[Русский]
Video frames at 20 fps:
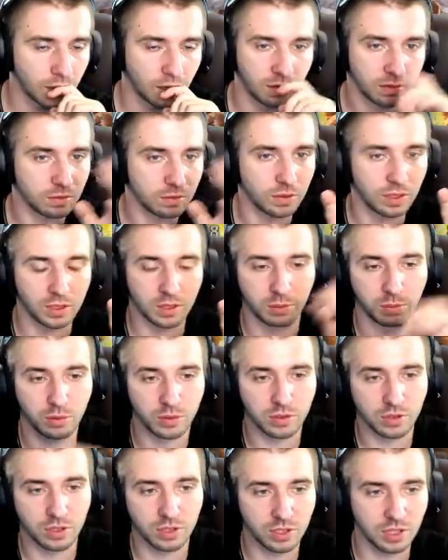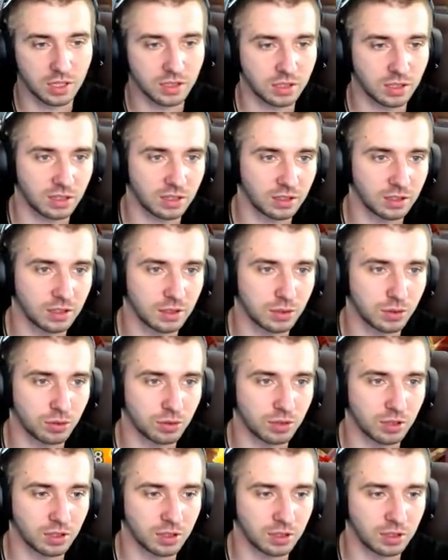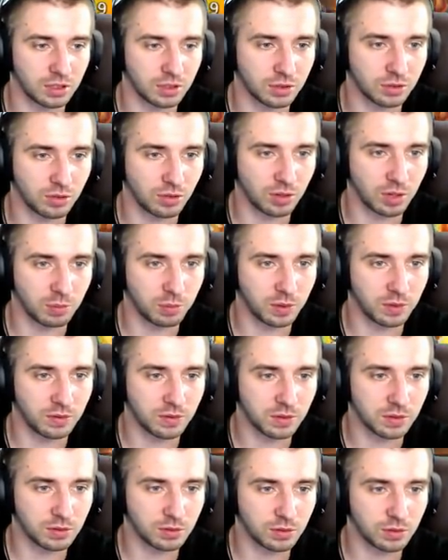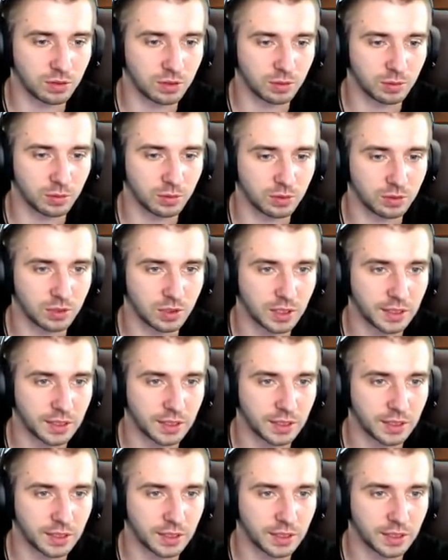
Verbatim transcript: Ну, это просто жесть, как настолько, насколько повезло ему.